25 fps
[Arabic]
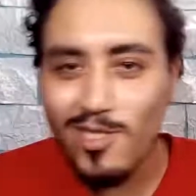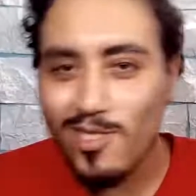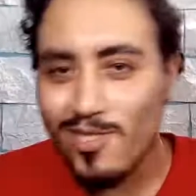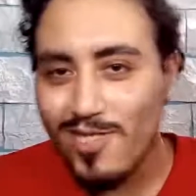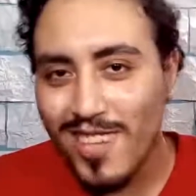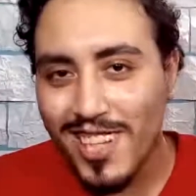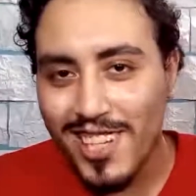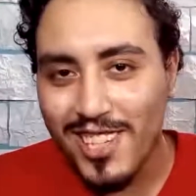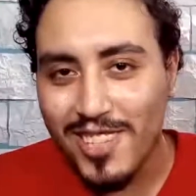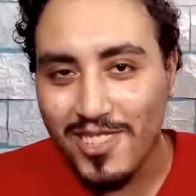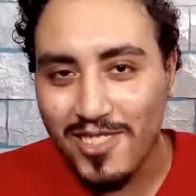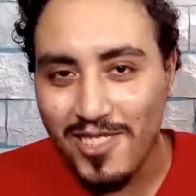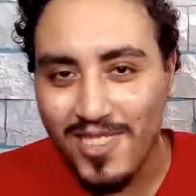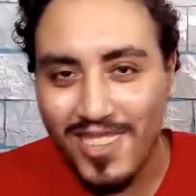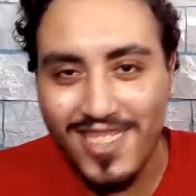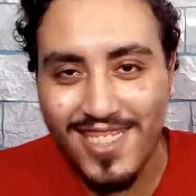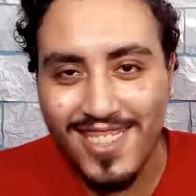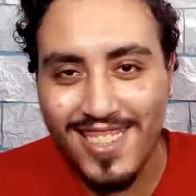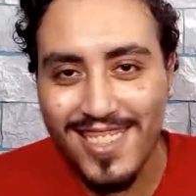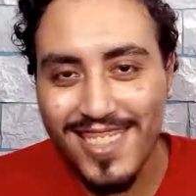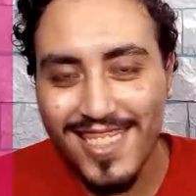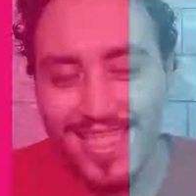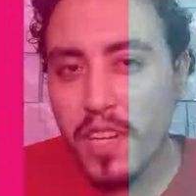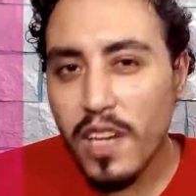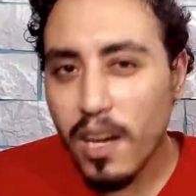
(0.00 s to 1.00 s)
نص وشه
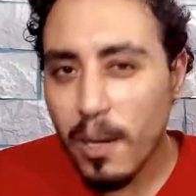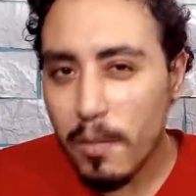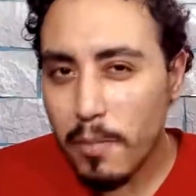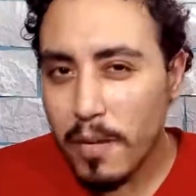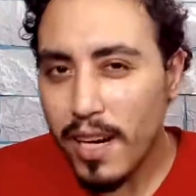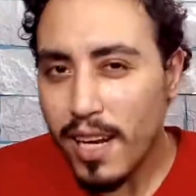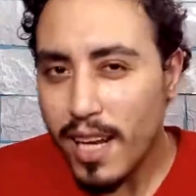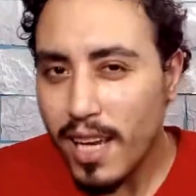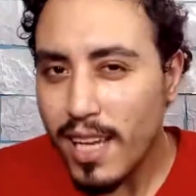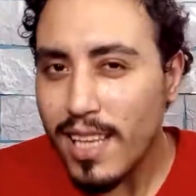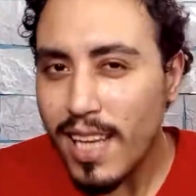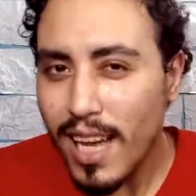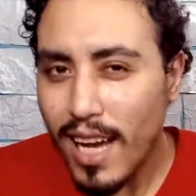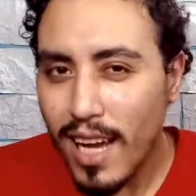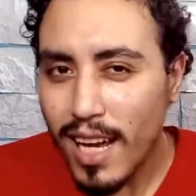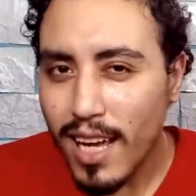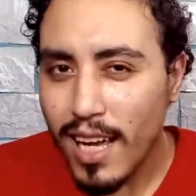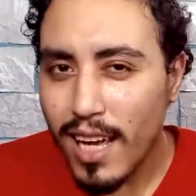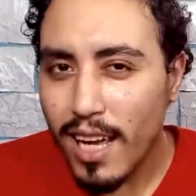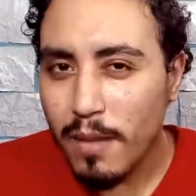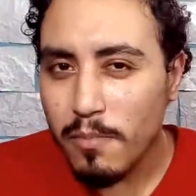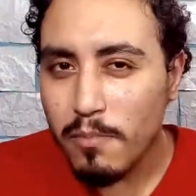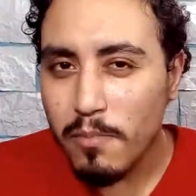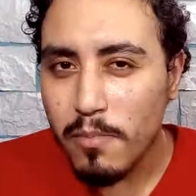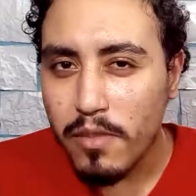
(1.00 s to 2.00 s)
وفي خبر كده
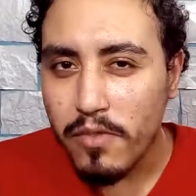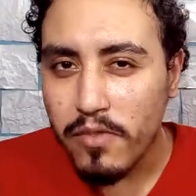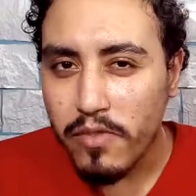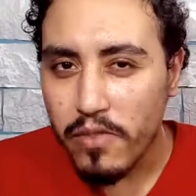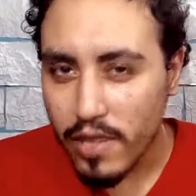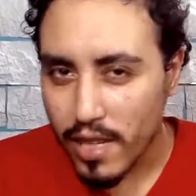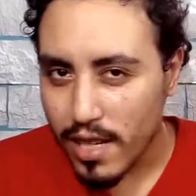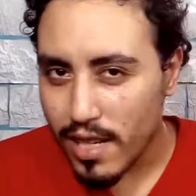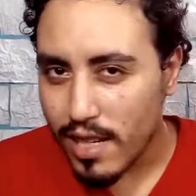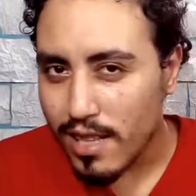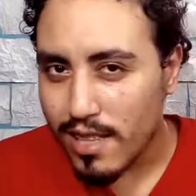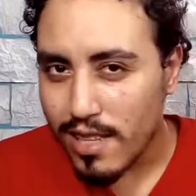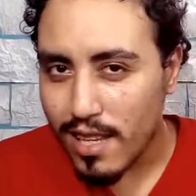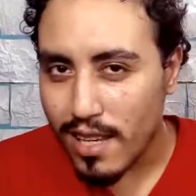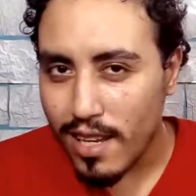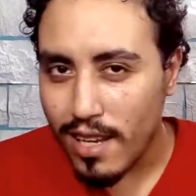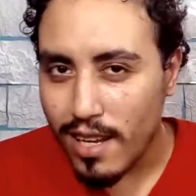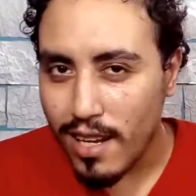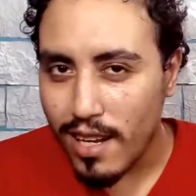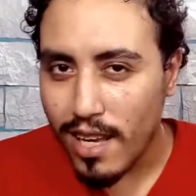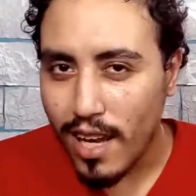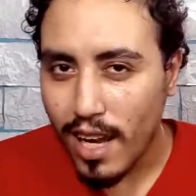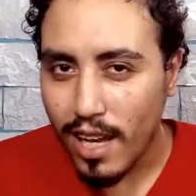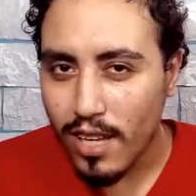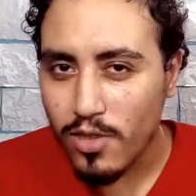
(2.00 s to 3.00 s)
على جنب فيري
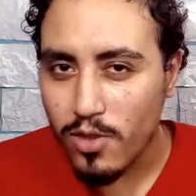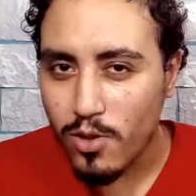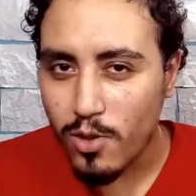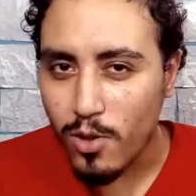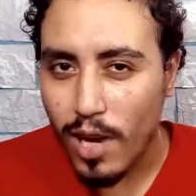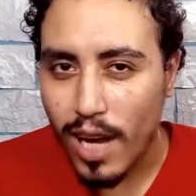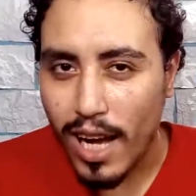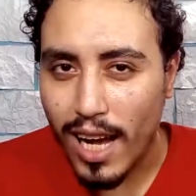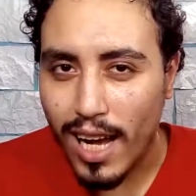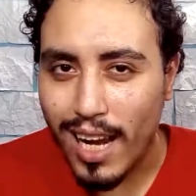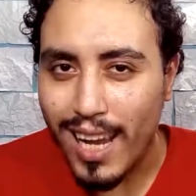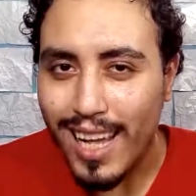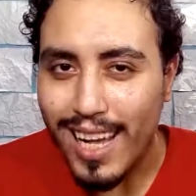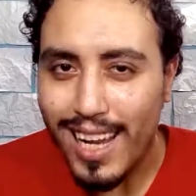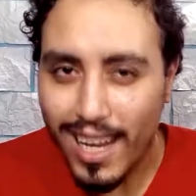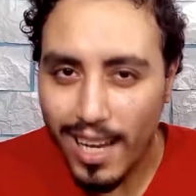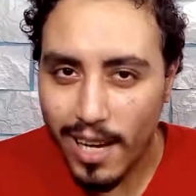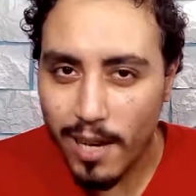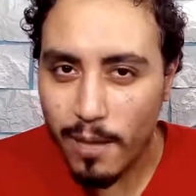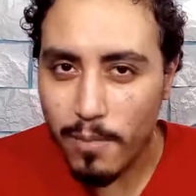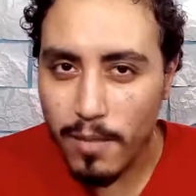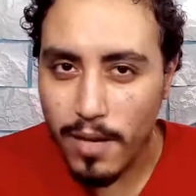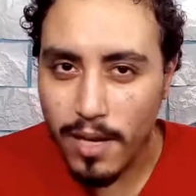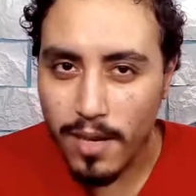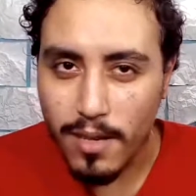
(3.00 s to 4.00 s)
تيل يحصل على
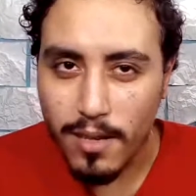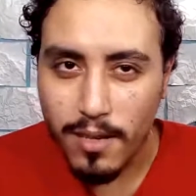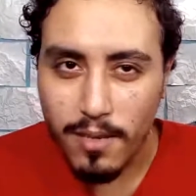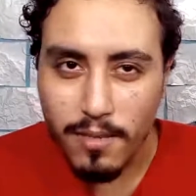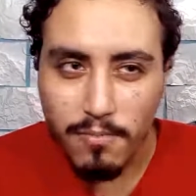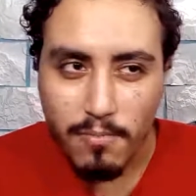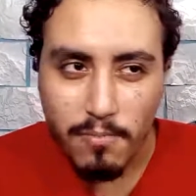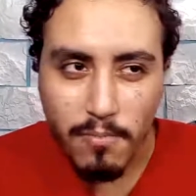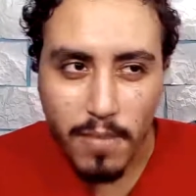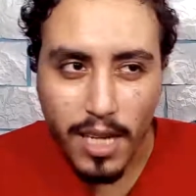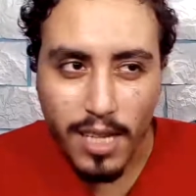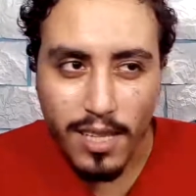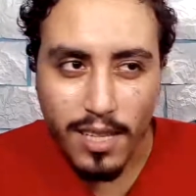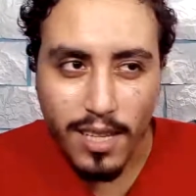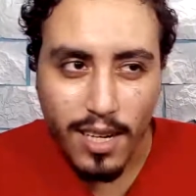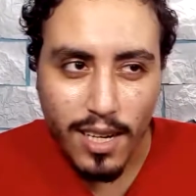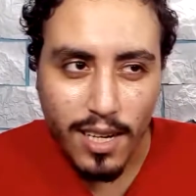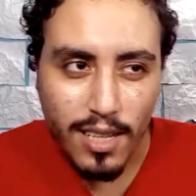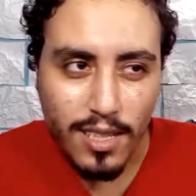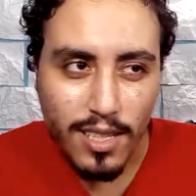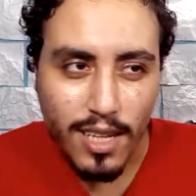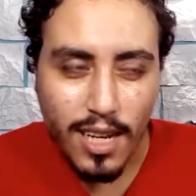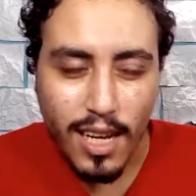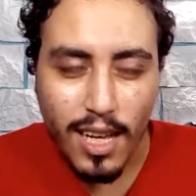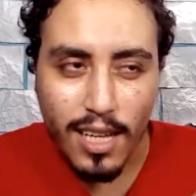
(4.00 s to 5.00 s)
لعبة
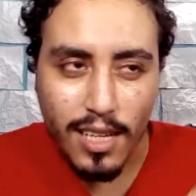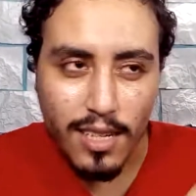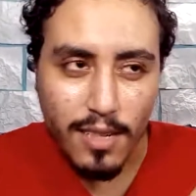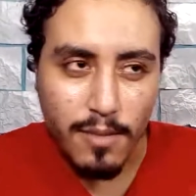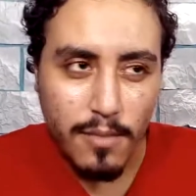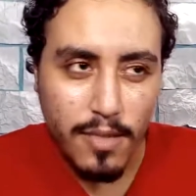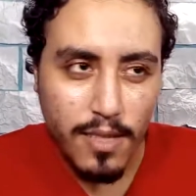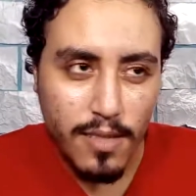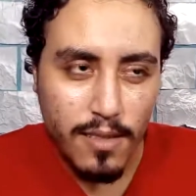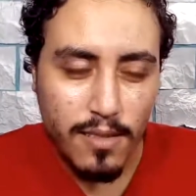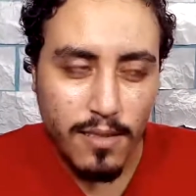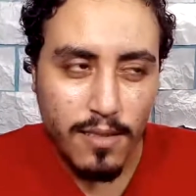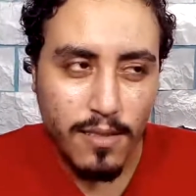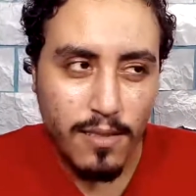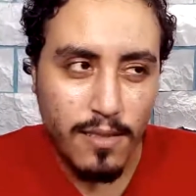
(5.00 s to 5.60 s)
بعيدا عن الأنمي